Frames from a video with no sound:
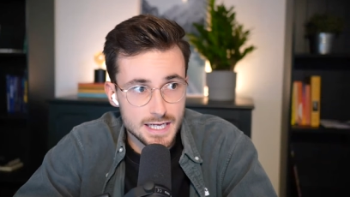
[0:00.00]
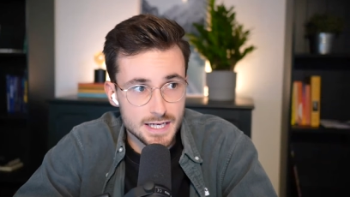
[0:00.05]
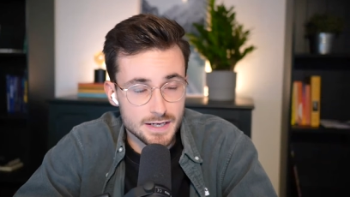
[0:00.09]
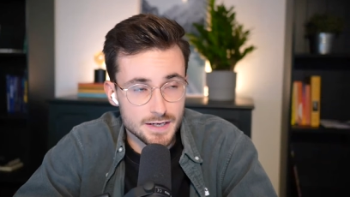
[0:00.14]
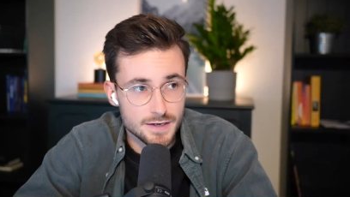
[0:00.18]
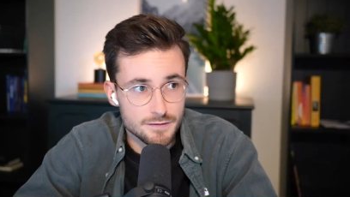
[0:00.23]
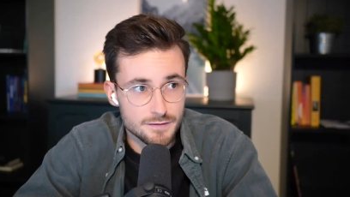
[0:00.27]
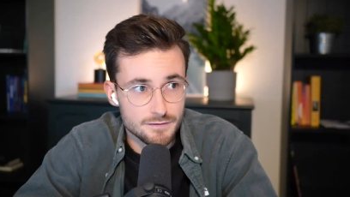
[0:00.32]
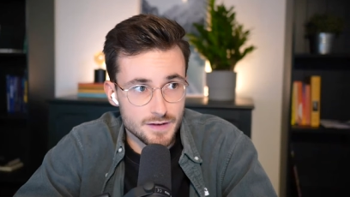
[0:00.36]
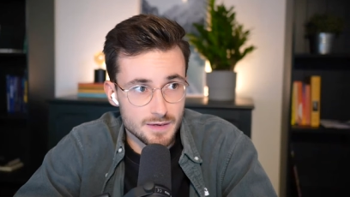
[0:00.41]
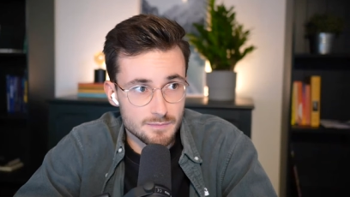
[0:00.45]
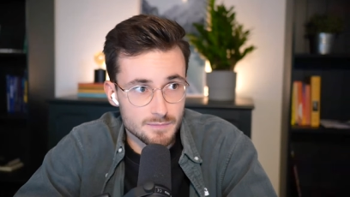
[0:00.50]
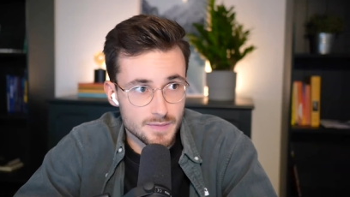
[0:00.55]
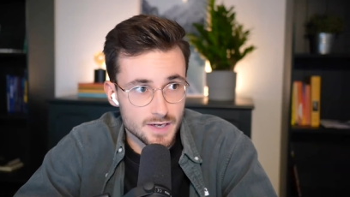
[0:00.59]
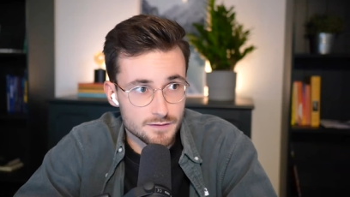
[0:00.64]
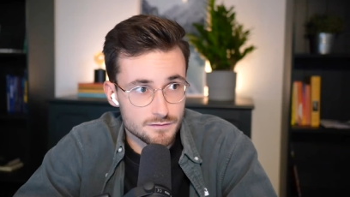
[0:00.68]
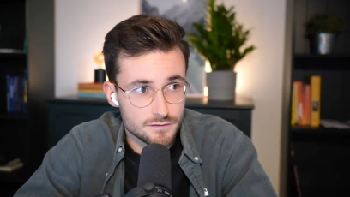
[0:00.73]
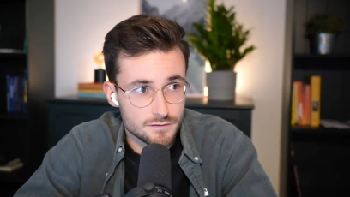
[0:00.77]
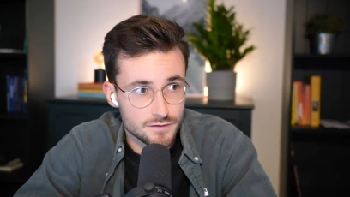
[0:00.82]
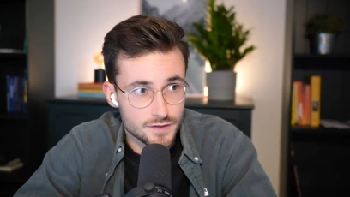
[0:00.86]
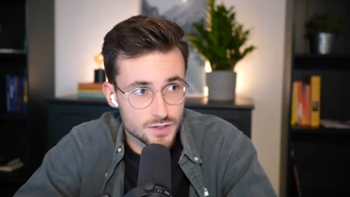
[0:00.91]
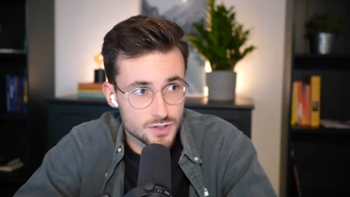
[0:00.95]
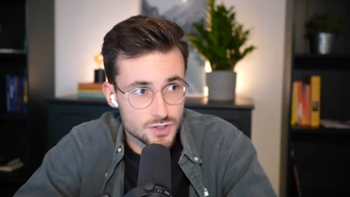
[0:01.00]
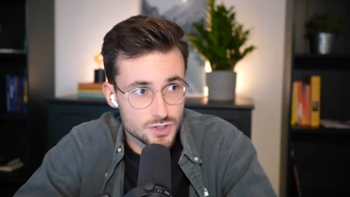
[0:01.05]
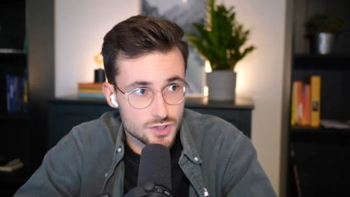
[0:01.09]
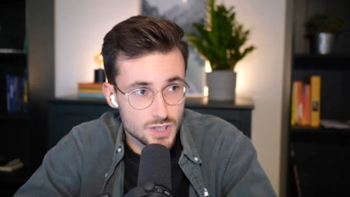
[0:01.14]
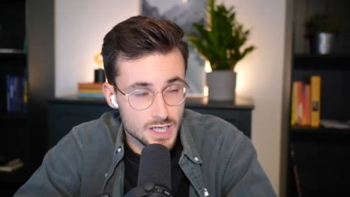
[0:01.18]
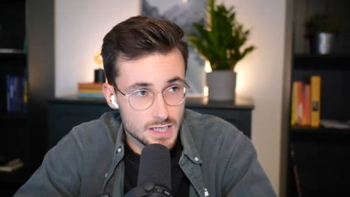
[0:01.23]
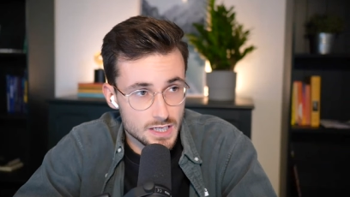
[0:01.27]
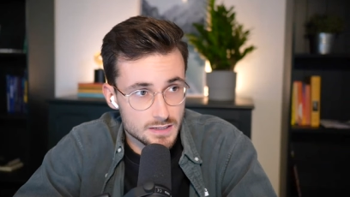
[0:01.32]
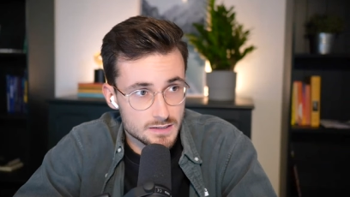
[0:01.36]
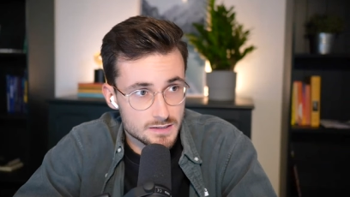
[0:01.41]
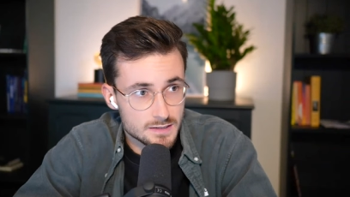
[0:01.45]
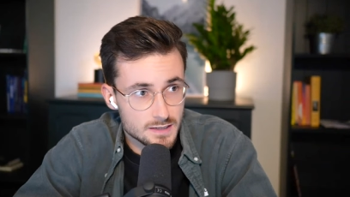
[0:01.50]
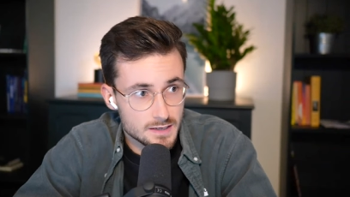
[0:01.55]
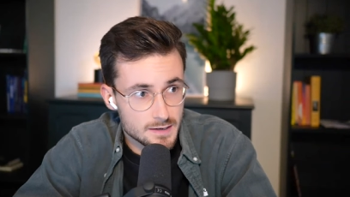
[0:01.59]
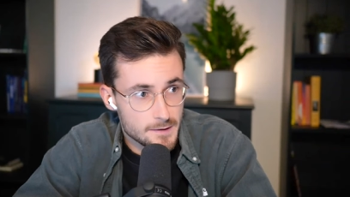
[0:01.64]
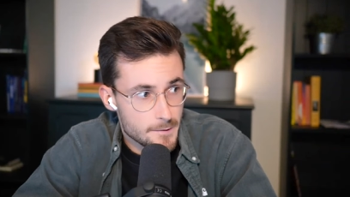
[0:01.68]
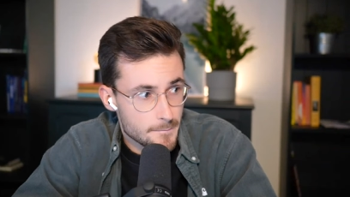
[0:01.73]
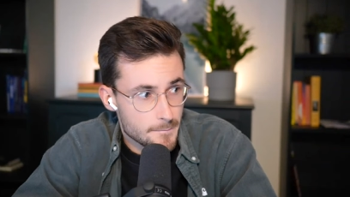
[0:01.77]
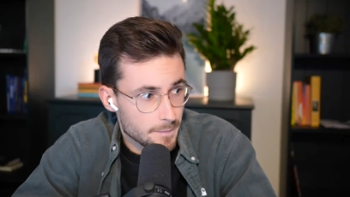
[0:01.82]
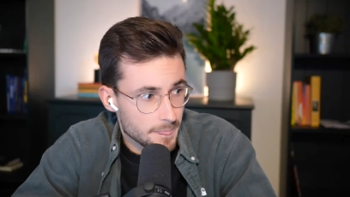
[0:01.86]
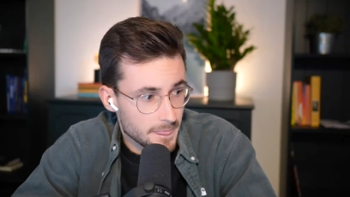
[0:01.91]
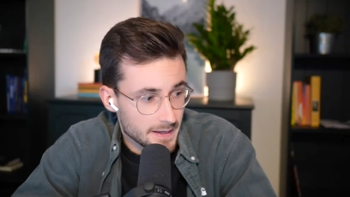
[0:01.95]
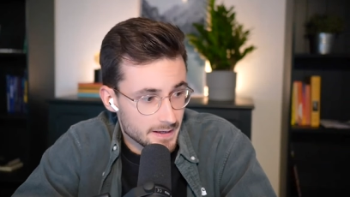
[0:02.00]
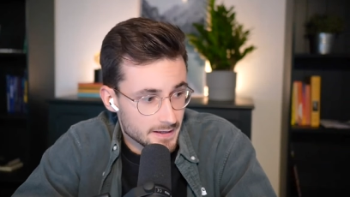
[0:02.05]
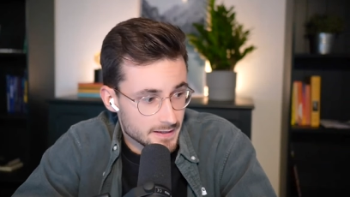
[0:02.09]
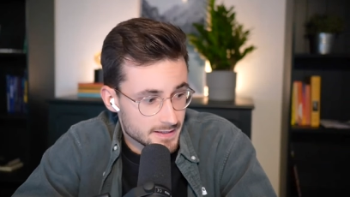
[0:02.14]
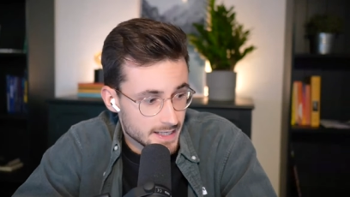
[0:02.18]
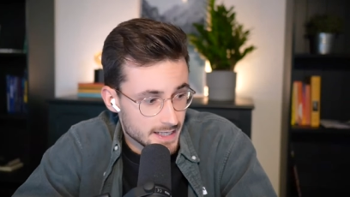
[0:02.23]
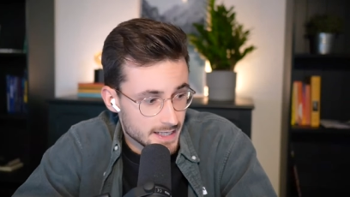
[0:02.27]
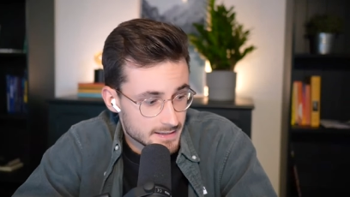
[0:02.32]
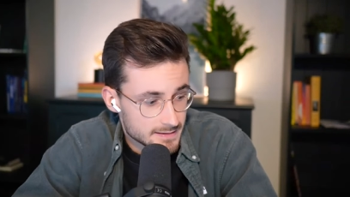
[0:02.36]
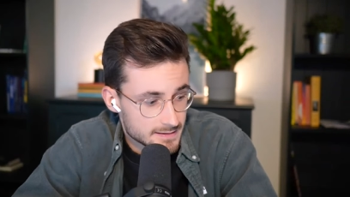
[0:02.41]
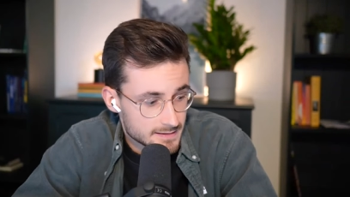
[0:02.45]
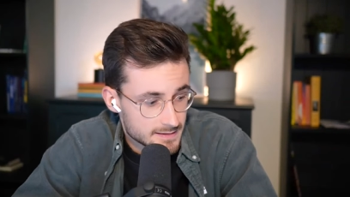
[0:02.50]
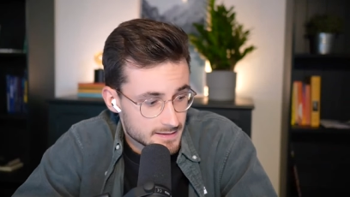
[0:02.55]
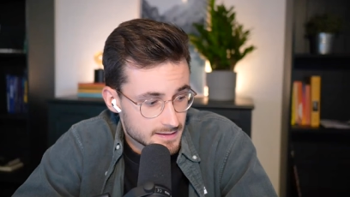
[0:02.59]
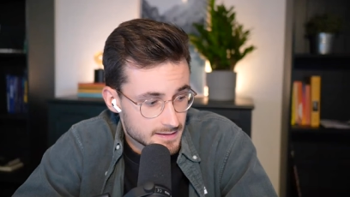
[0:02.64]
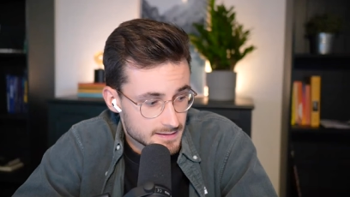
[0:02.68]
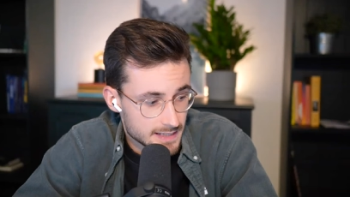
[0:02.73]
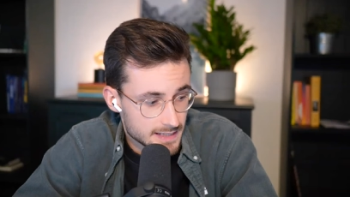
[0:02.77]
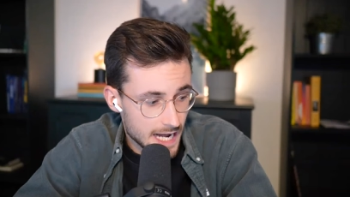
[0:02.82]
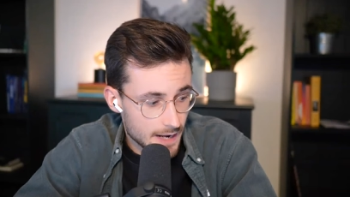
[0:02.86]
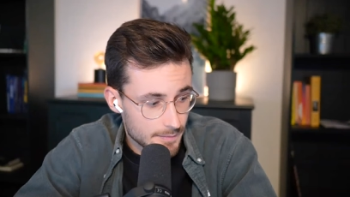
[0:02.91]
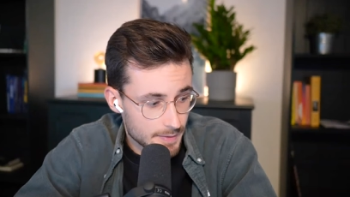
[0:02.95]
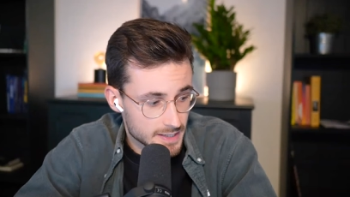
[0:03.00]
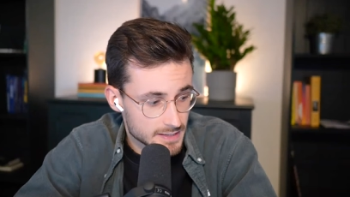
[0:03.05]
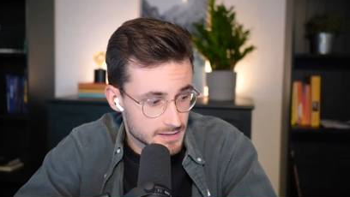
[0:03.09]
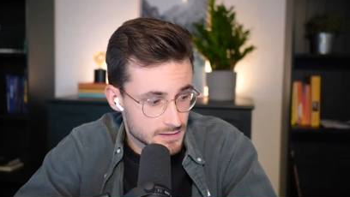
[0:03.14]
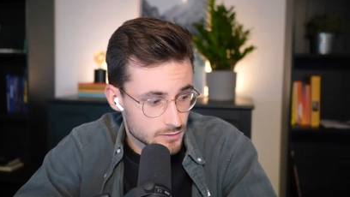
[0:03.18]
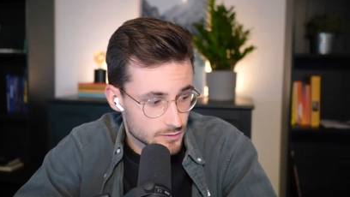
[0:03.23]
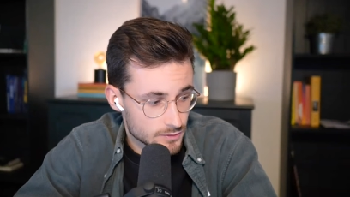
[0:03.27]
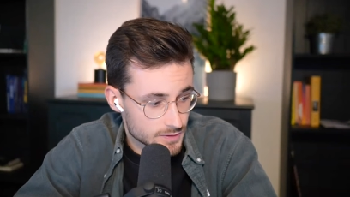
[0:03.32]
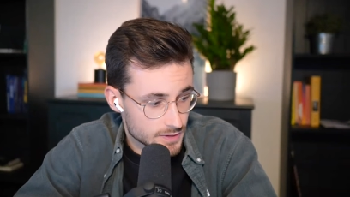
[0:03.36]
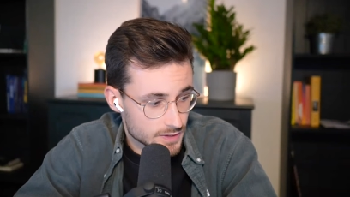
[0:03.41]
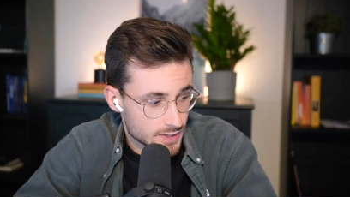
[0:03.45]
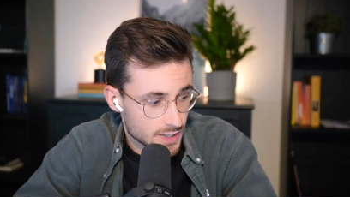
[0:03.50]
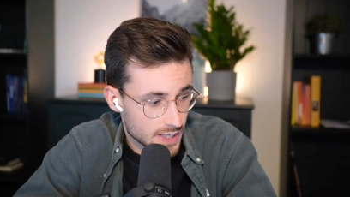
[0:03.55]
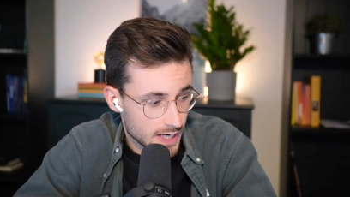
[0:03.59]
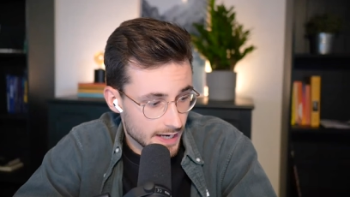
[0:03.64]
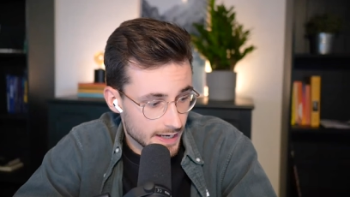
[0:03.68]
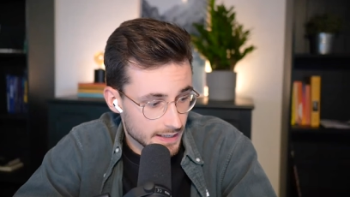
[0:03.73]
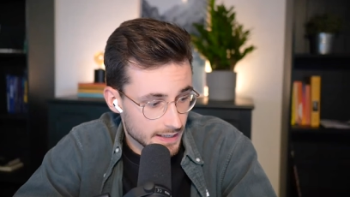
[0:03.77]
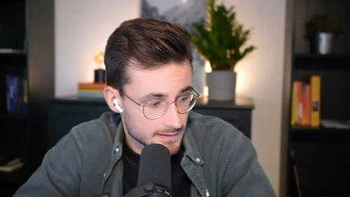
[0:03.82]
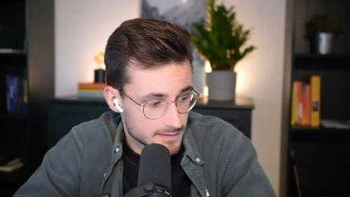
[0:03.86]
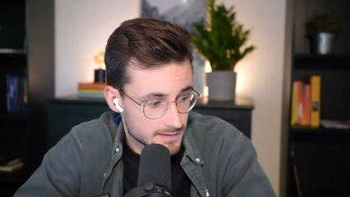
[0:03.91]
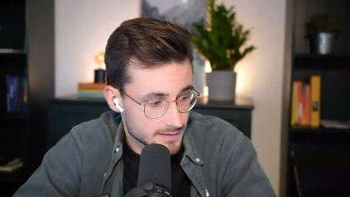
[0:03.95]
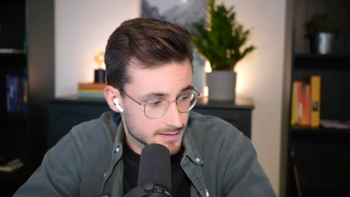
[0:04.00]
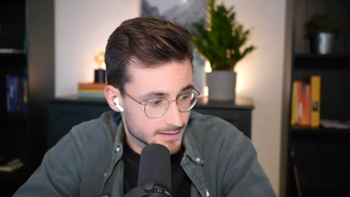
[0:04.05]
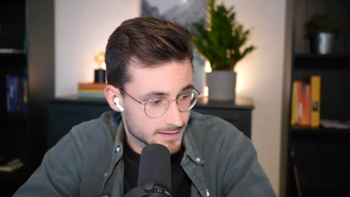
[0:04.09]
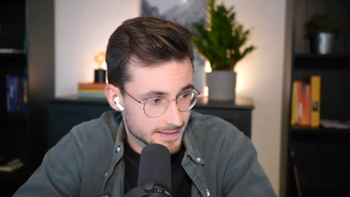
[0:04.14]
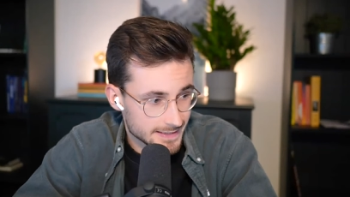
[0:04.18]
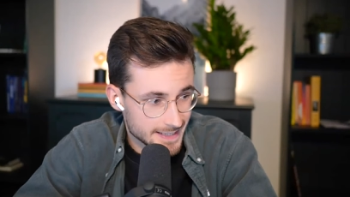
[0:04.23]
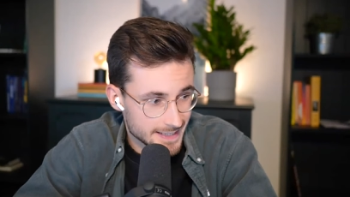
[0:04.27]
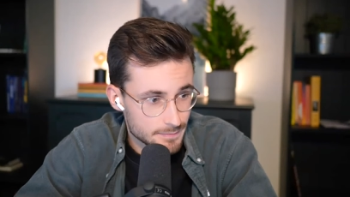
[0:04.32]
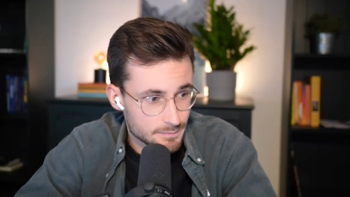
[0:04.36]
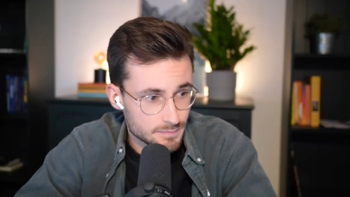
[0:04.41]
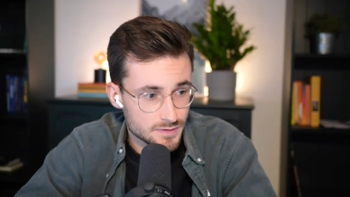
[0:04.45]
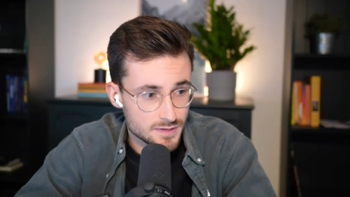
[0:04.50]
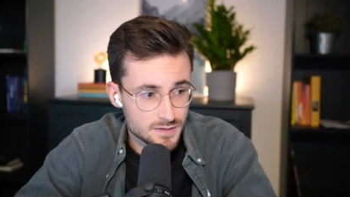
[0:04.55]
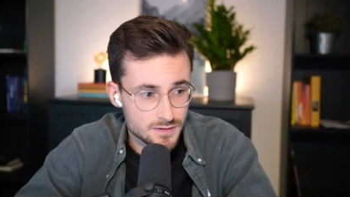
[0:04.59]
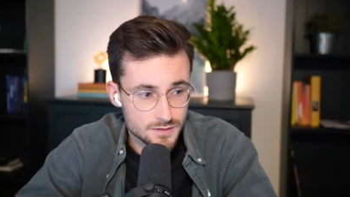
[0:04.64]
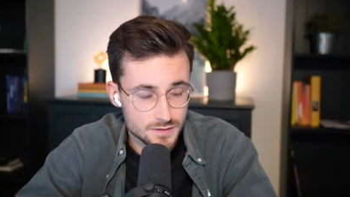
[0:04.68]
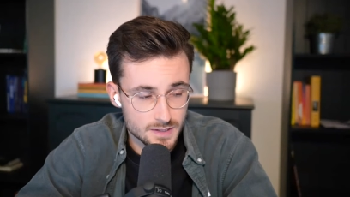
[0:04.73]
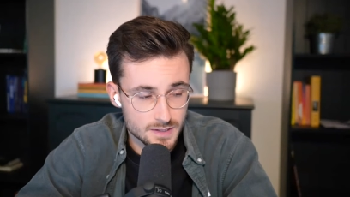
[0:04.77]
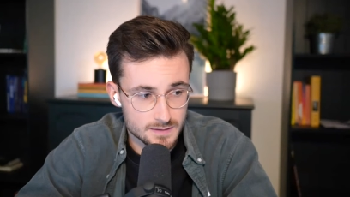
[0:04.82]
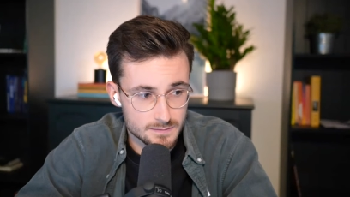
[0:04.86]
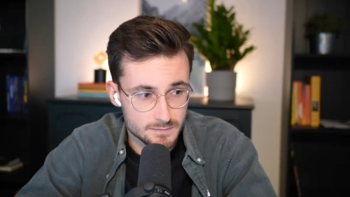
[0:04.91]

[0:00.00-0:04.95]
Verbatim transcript: Äh, wenn man versteht, dass es Arbeitslosigkeit gibt,